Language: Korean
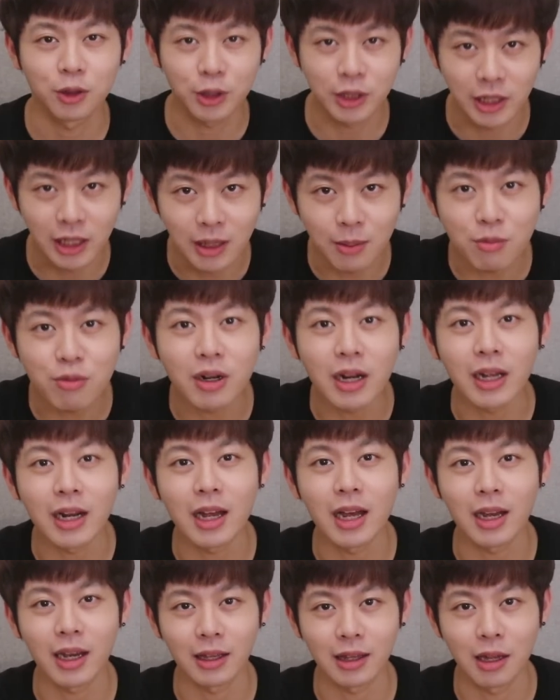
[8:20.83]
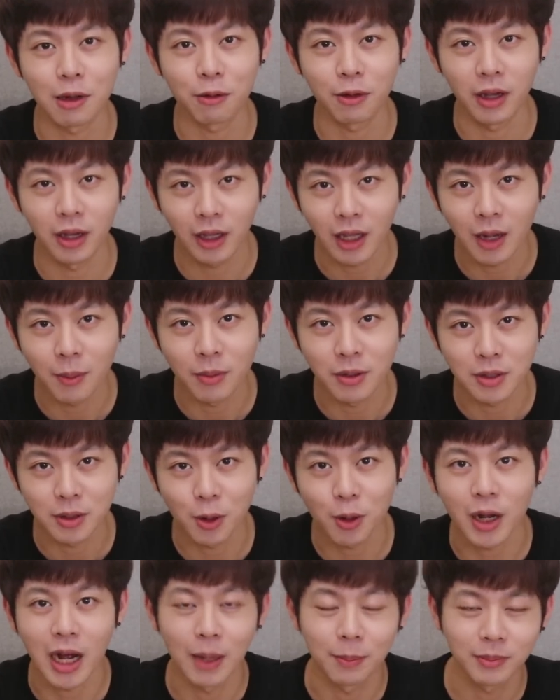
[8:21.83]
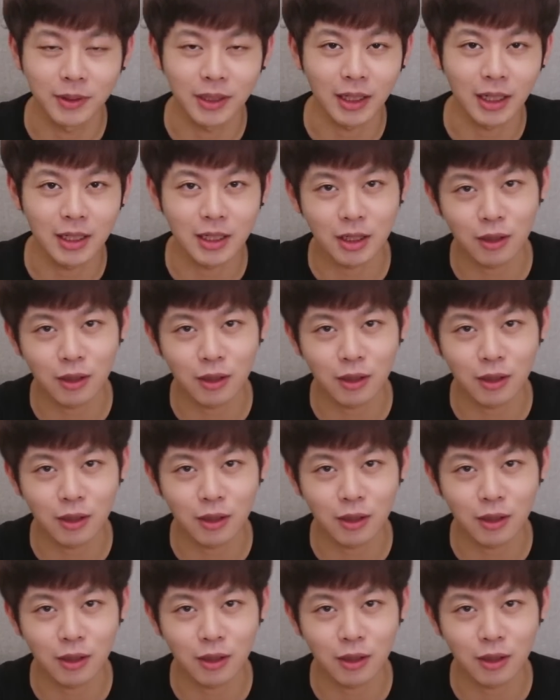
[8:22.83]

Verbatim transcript: 질문 하나 하겠다고 얘기하면서 갑자기